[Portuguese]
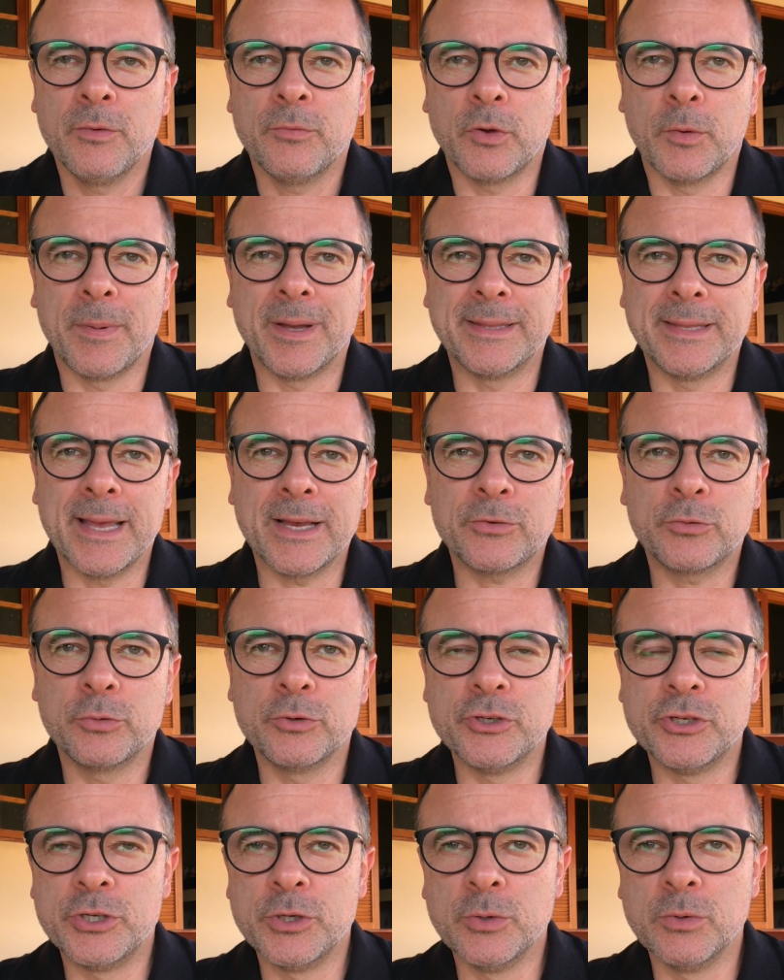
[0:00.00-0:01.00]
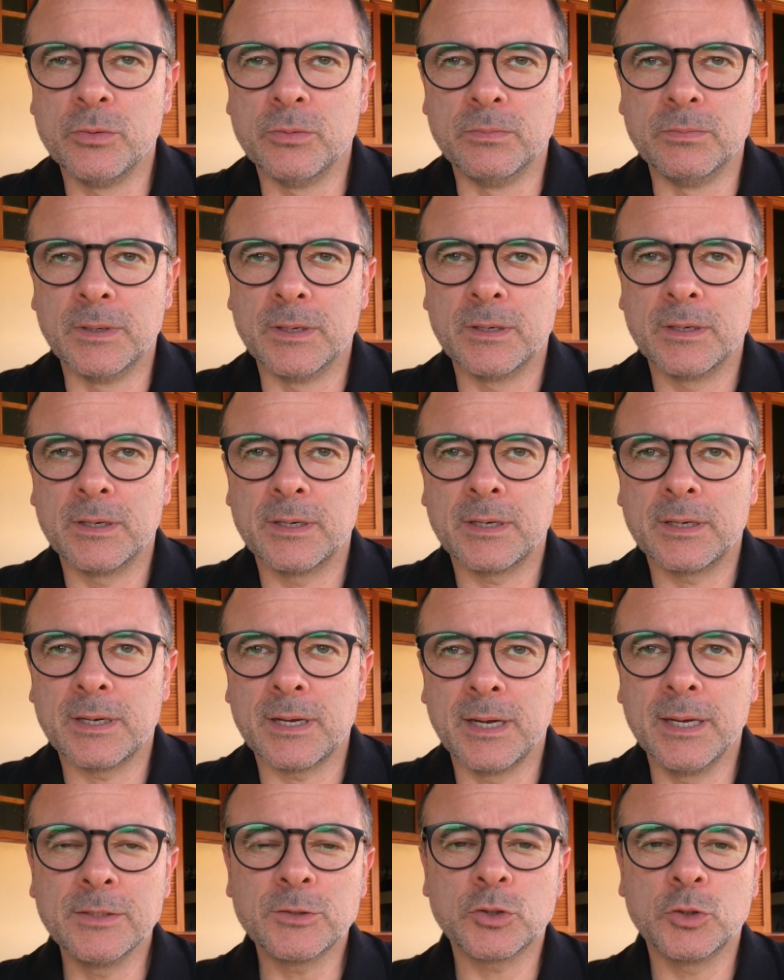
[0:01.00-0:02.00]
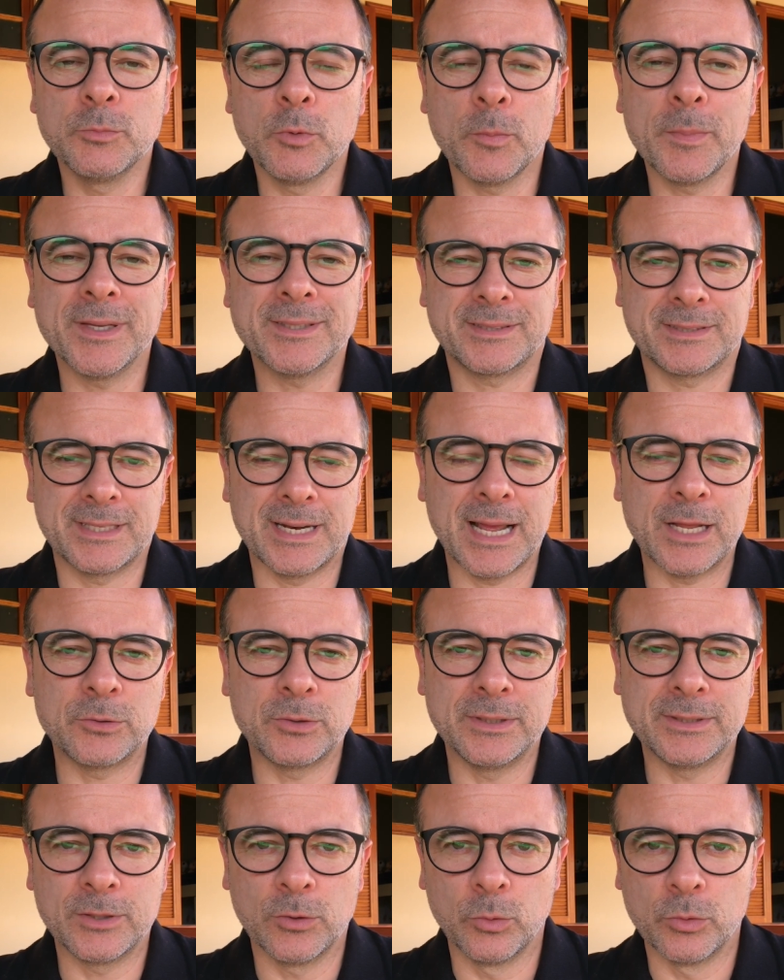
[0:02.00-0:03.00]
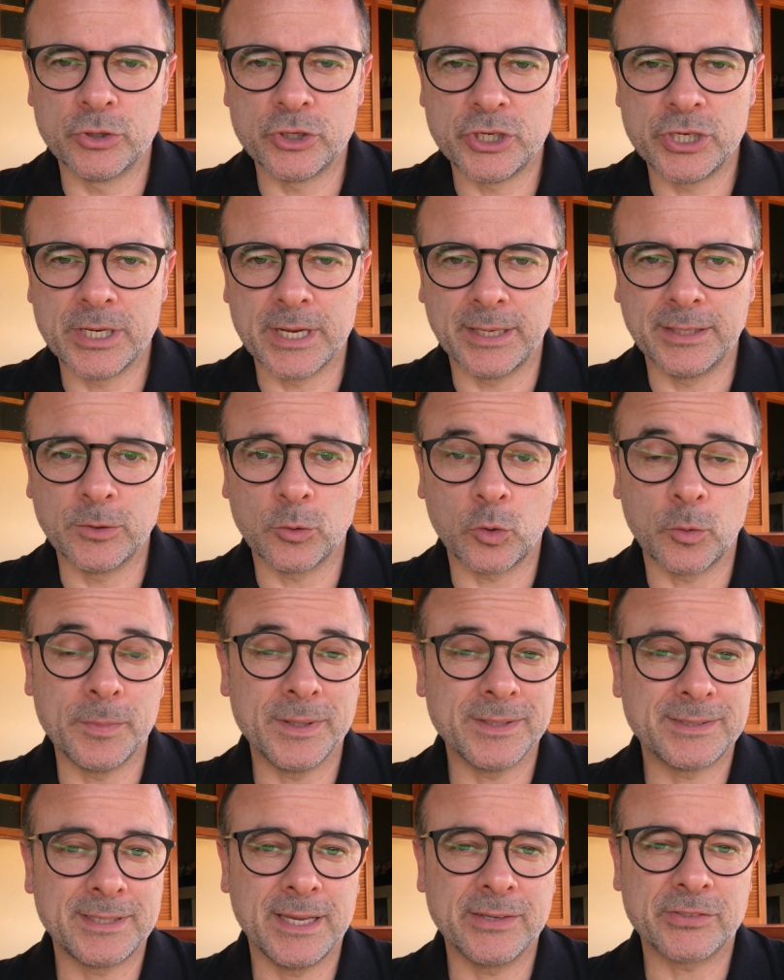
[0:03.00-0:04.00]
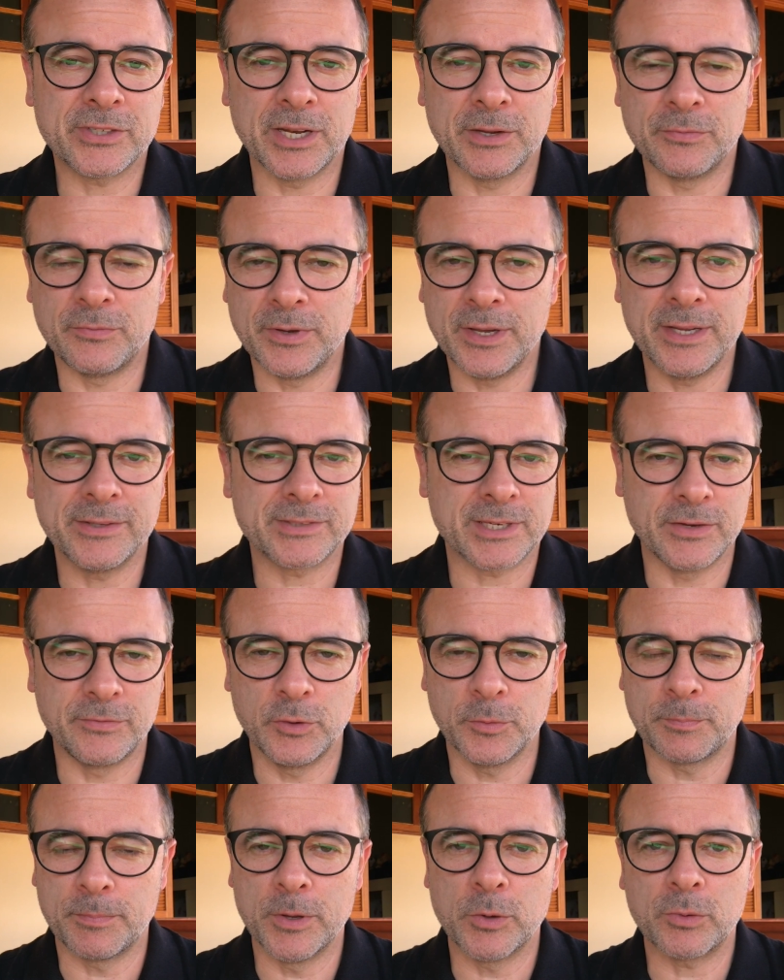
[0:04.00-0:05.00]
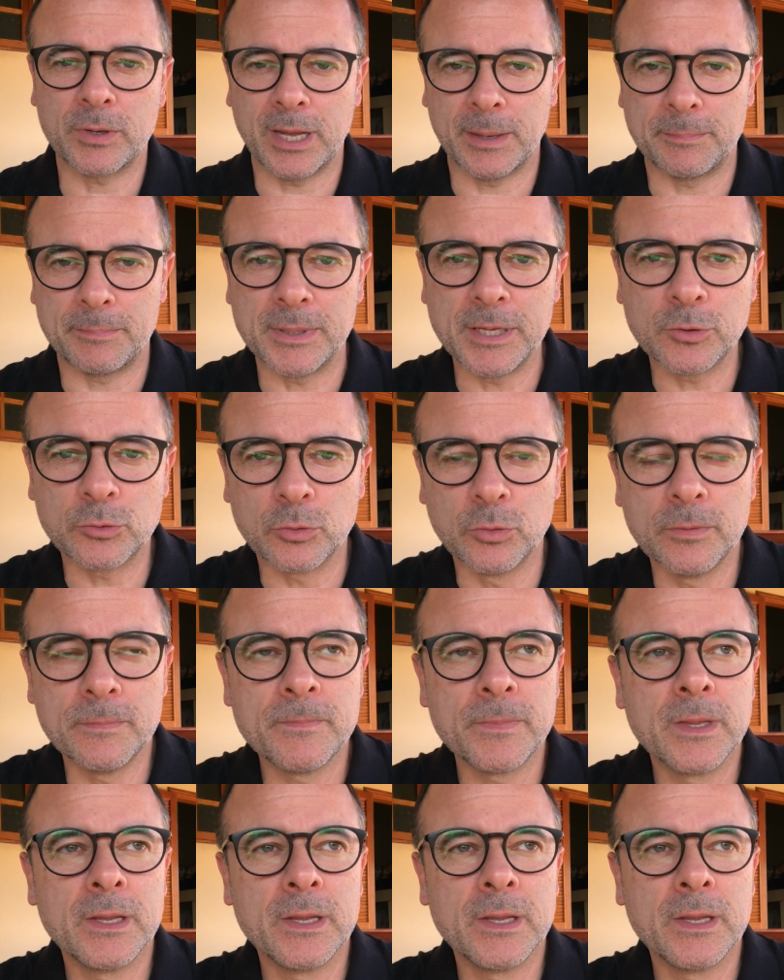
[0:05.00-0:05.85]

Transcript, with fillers: Foi uma ideia que surgiu antes do meu mestrado em teologia ainda. Eu comecei a escrever, escrevi o primeiro capítulo.